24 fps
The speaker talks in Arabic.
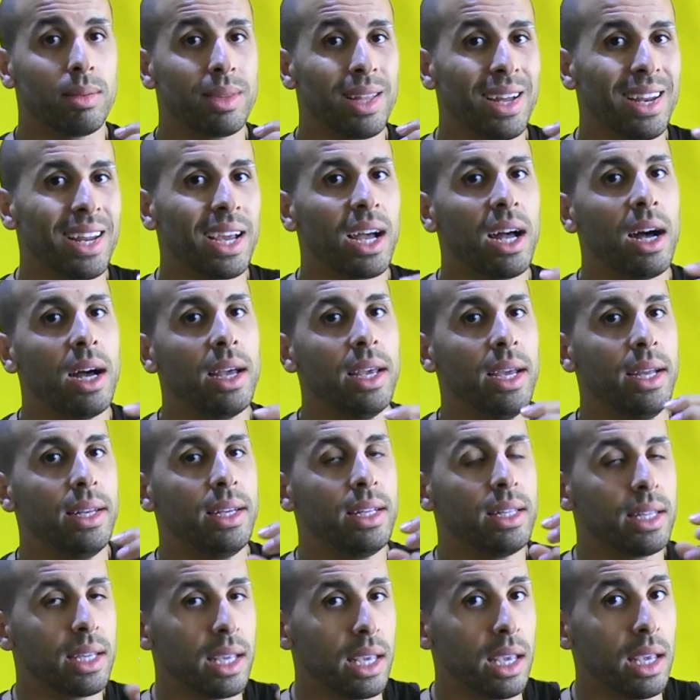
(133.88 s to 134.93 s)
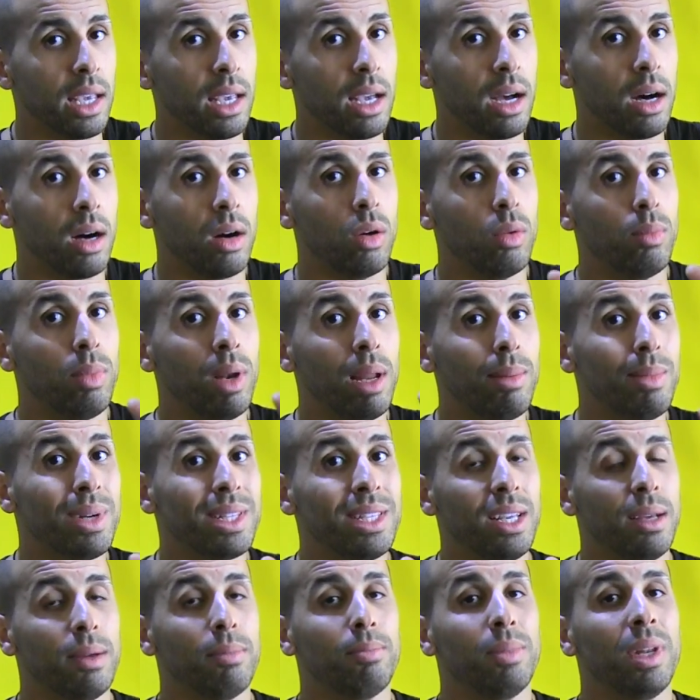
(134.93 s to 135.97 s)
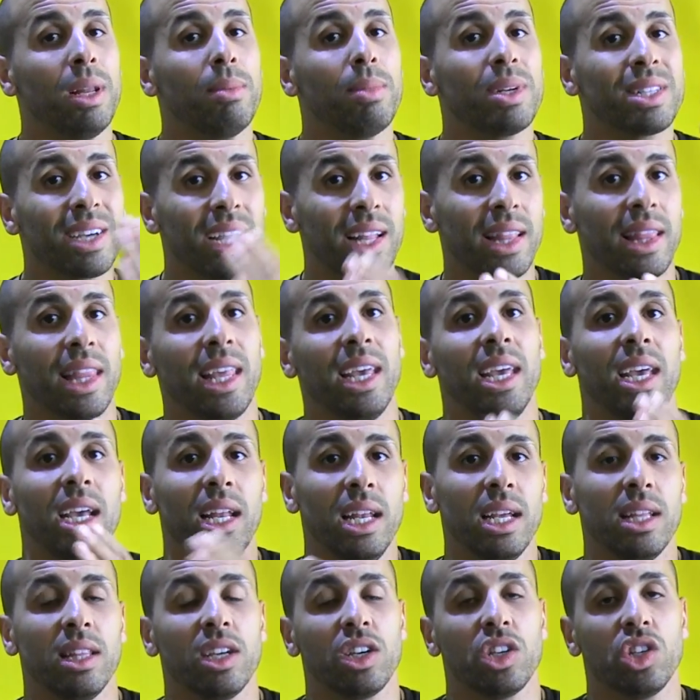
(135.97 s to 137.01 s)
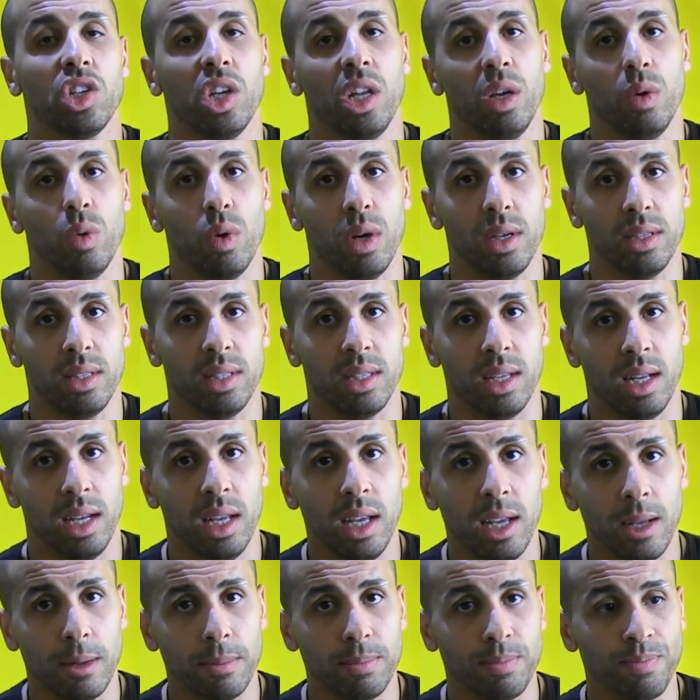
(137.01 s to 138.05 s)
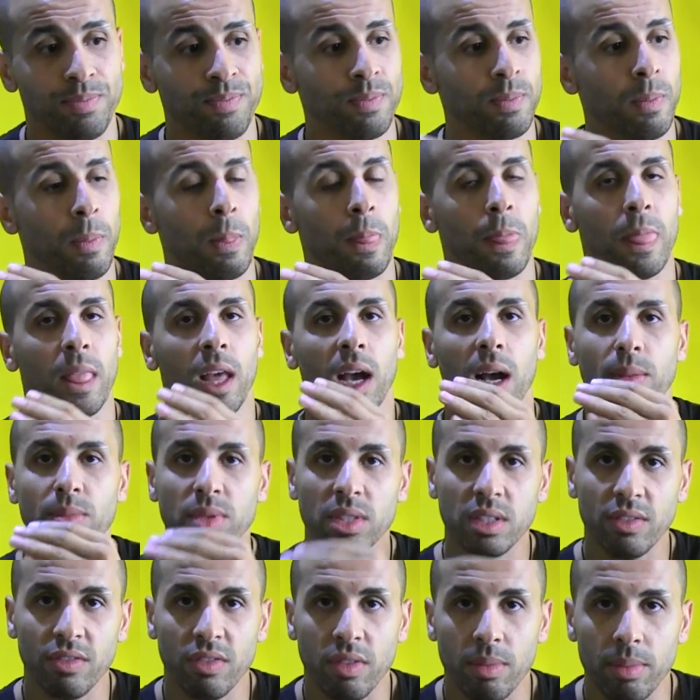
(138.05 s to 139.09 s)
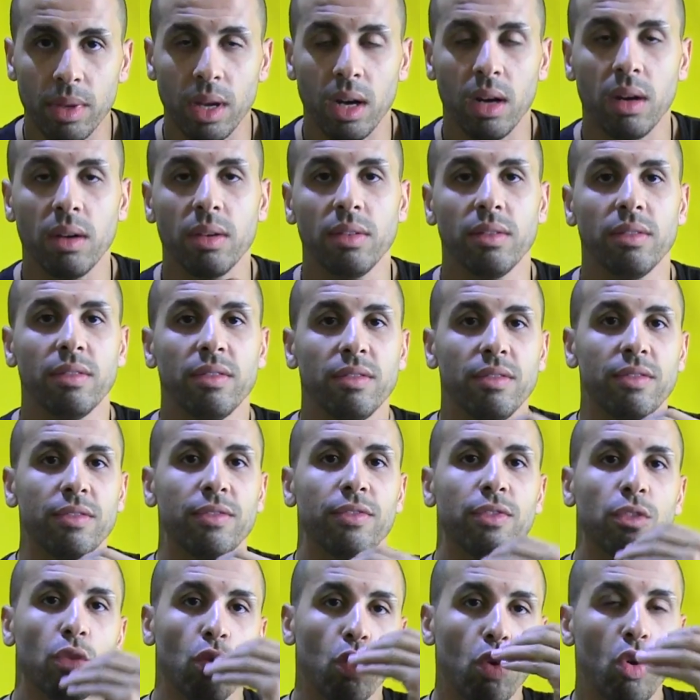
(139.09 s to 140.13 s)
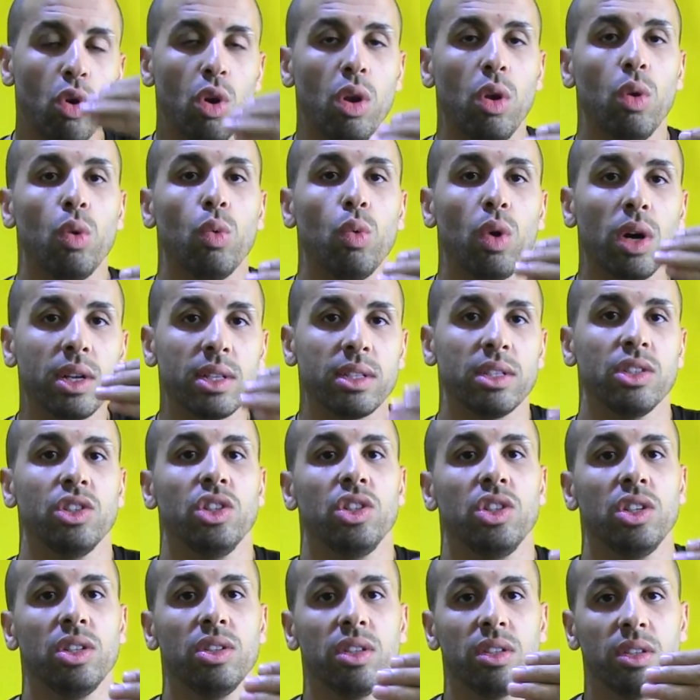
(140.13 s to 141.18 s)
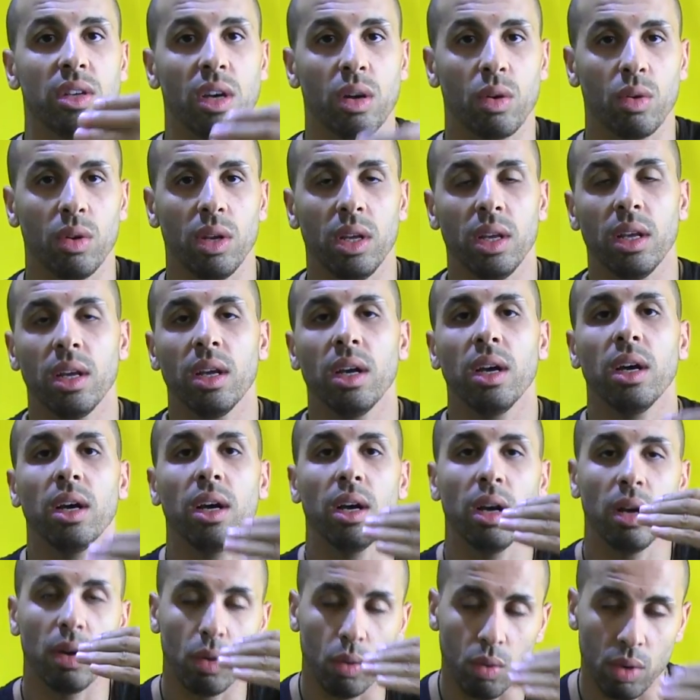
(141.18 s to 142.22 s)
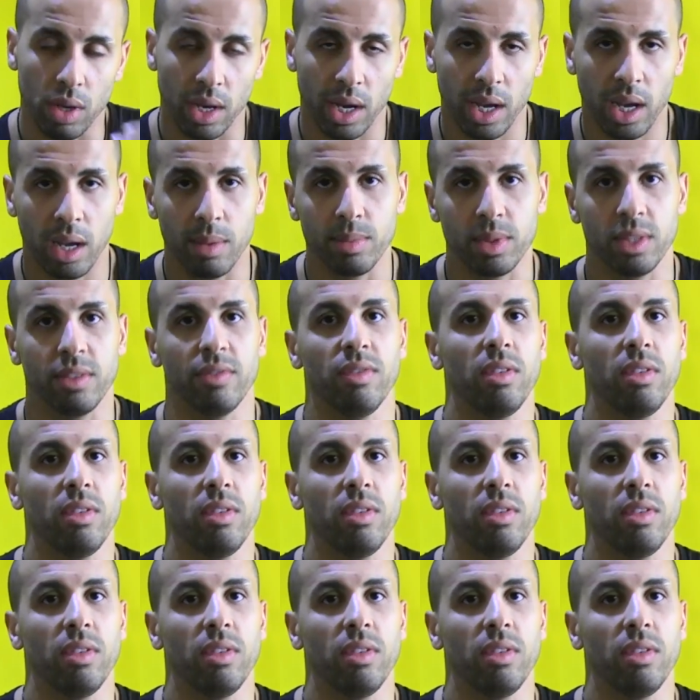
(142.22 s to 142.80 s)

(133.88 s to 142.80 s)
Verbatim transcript: بطريقه يعني ذكيه بلا ما تحب بلا ما تقطعي عليه داكشي اللي هو عز عليه 50% في كل وقت جيتي انت تاكلي كولي غير 50%